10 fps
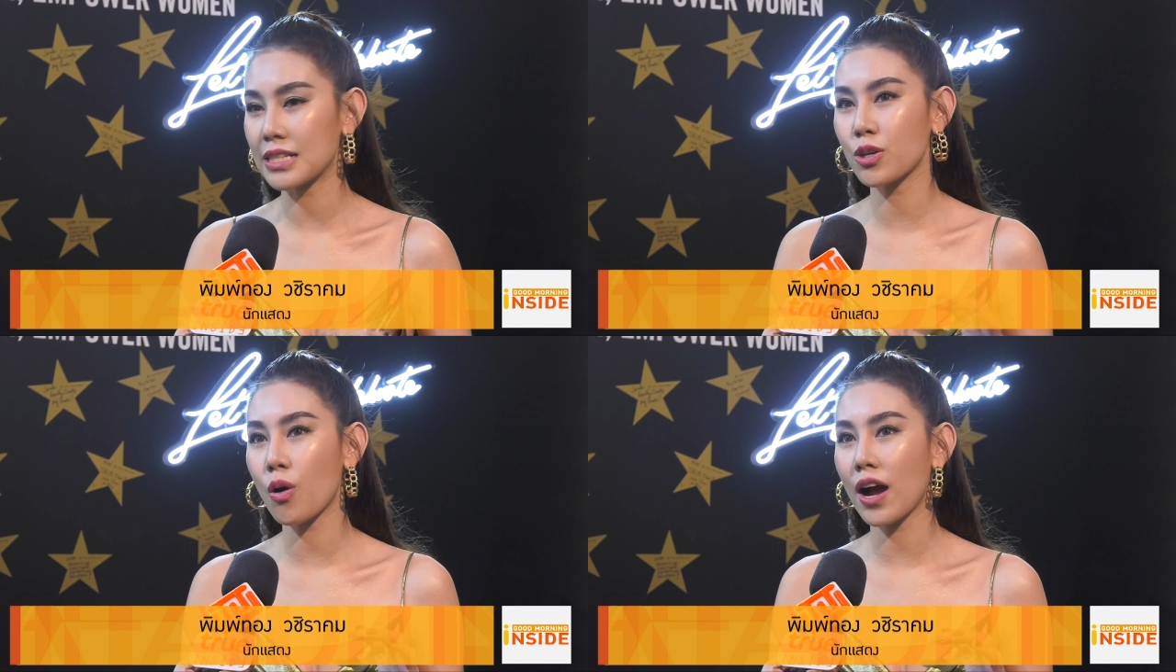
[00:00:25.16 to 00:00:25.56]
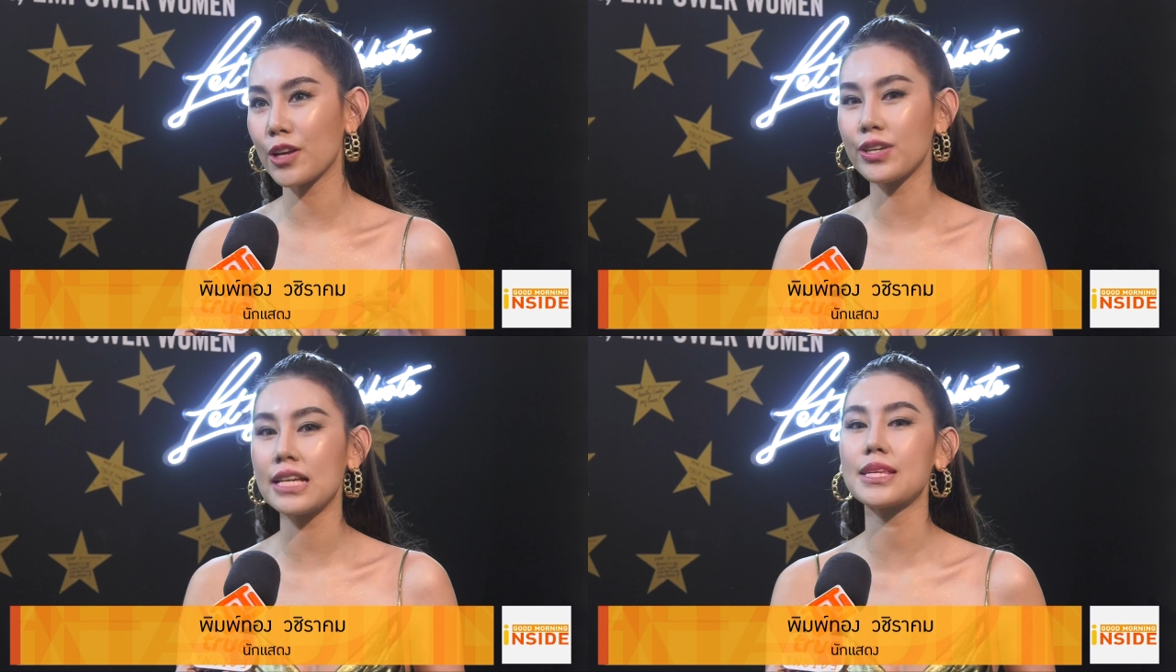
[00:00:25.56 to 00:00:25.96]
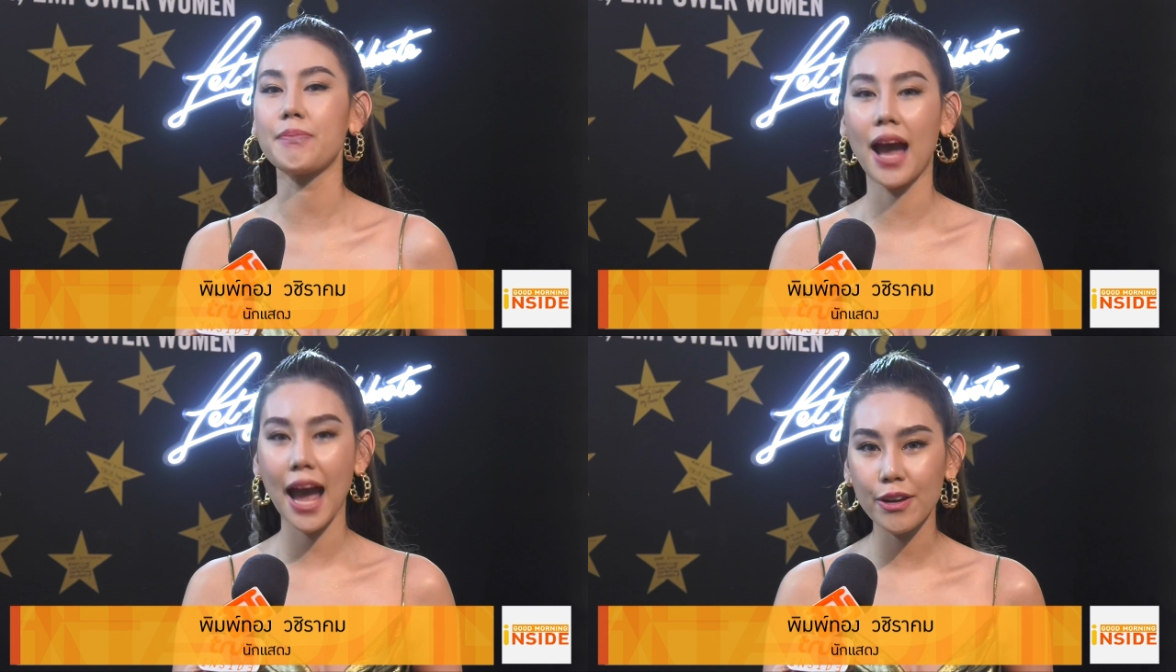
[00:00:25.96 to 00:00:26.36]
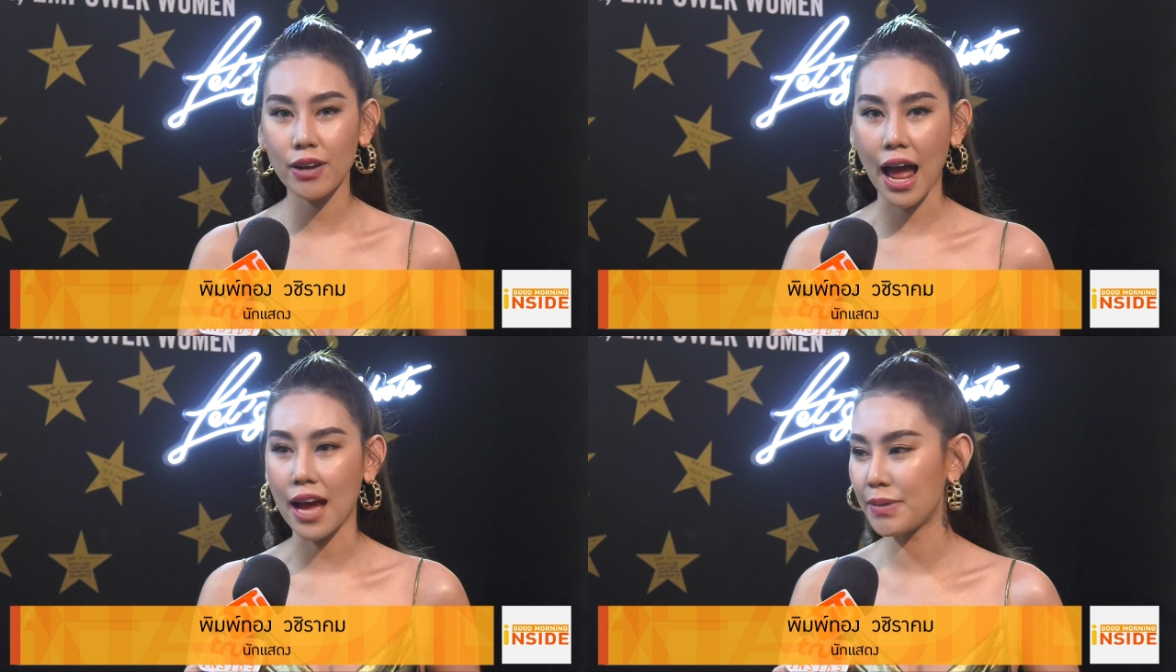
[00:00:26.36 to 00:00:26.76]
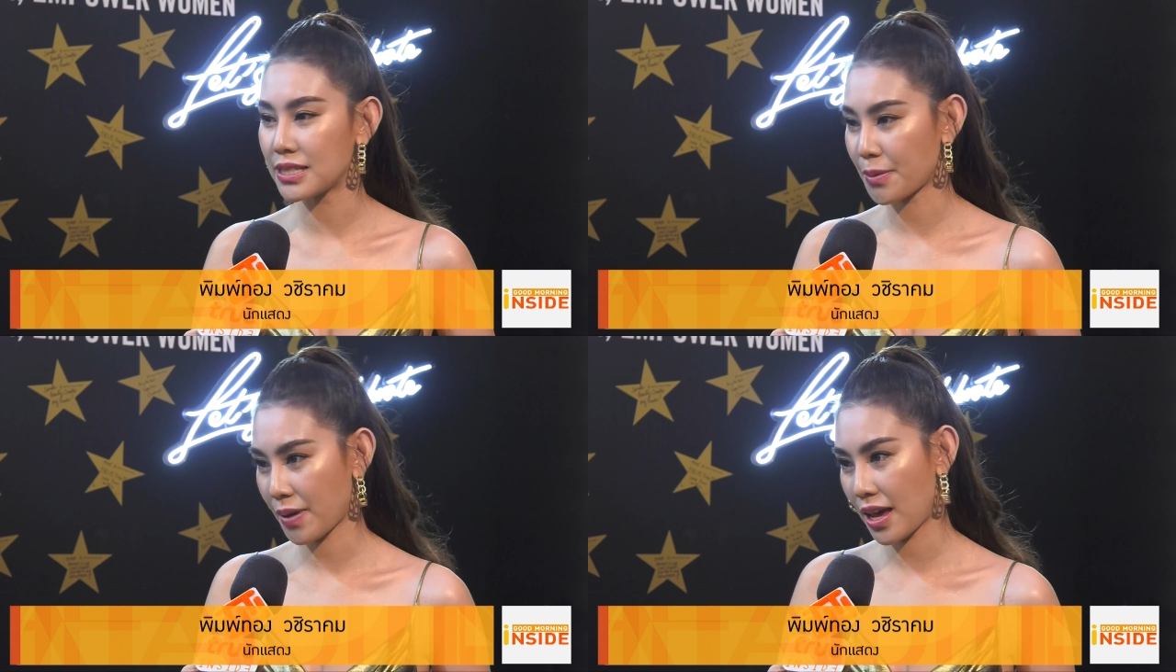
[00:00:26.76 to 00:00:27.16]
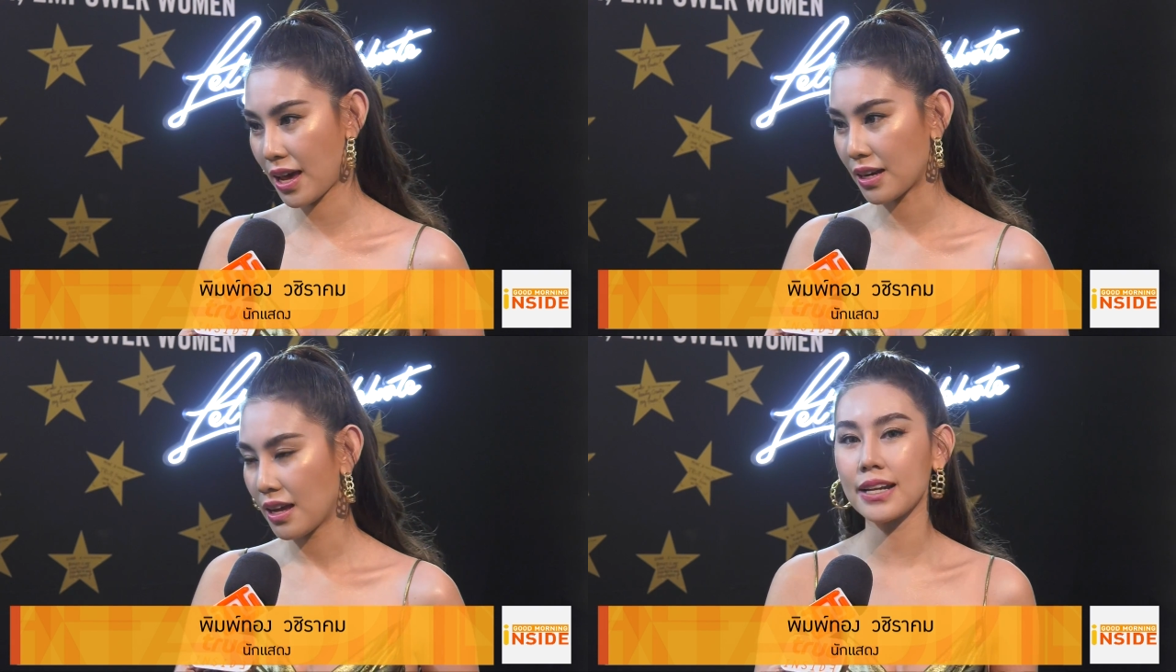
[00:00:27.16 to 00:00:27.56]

เป็นช่วงอายุ25ด้วยแหละเป็นเบญจเพส